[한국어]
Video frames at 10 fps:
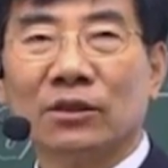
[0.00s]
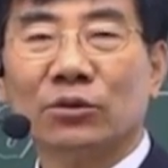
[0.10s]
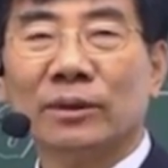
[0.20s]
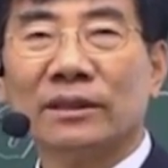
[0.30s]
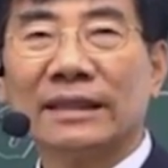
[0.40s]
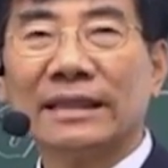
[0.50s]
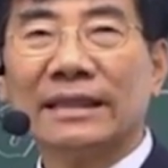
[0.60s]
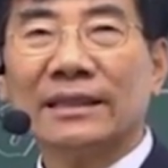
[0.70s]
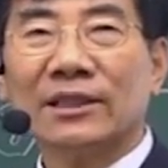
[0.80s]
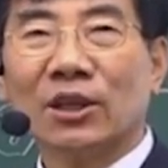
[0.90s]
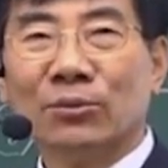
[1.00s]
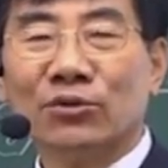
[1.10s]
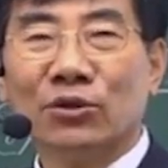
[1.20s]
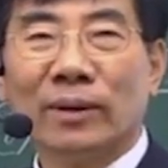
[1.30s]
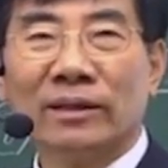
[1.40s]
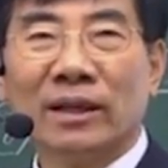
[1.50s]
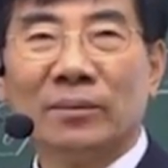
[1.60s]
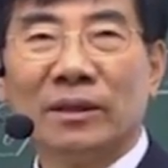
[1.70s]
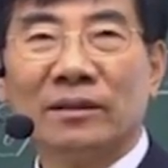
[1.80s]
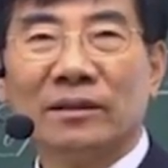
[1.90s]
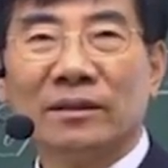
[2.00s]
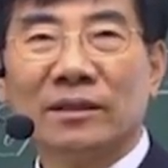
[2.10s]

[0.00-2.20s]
두 번째, 점수를 받으려면